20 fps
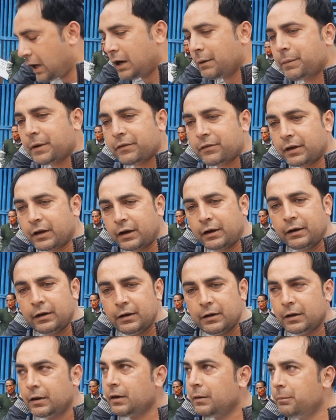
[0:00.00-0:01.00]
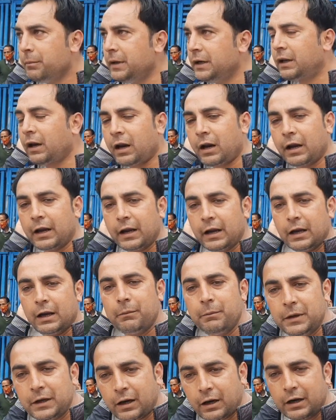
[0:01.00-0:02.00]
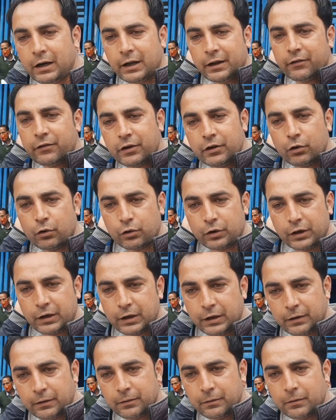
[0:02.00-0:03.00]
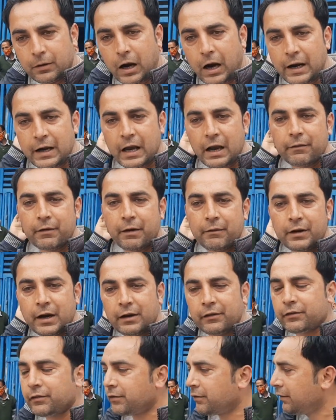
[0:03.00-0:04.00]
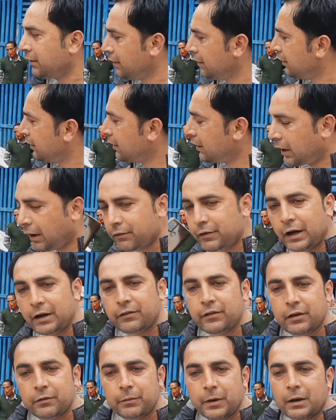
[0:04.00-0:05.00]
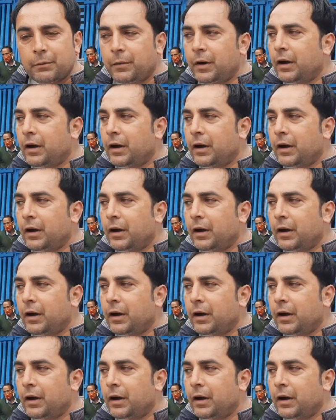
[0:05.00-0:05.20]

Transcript: यहाँ पे सर मीटर लगे हैं मीटर रीडिंग्स नहीं होती थी आई हैव एविडेंस एविडेंसेस मेरे